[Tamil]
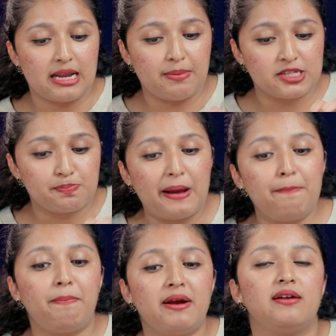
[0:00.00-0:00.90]
நம்ம
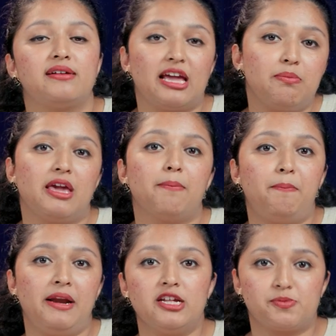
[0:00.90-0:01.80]
ஸ்பெண்ட் பண்ணுற டைம்
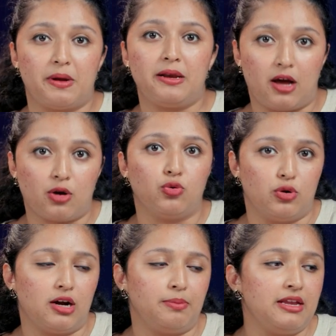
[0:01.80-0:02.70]
எப்படி ஸ்பெண்ட்
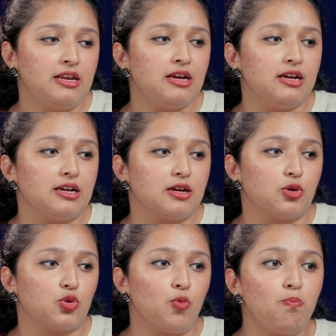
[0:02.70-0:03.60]
ஆகும் அப்படின்னு
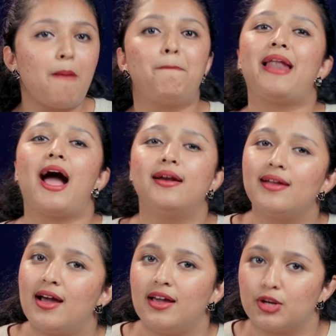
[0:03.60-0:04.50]
ரொம்ப
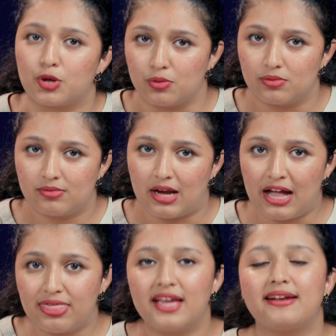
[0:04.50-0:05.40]
பிளான்டாக இருக்கணும்
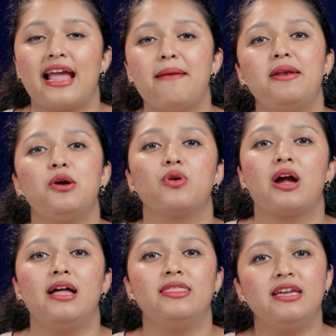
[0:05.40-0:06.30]
அந்த டைமில்
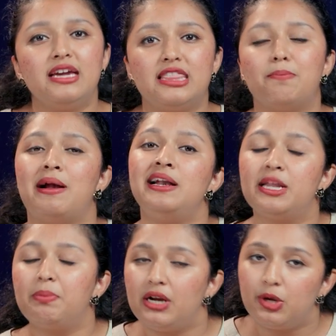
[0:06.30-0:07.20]
உட்காந்து இந்த
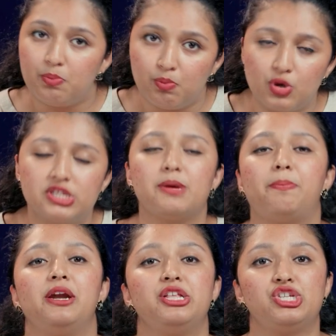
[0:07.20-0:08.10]
மல்டிபிள் புக்ஸை
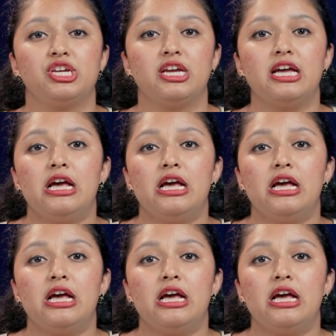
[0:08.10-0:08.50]
படித்து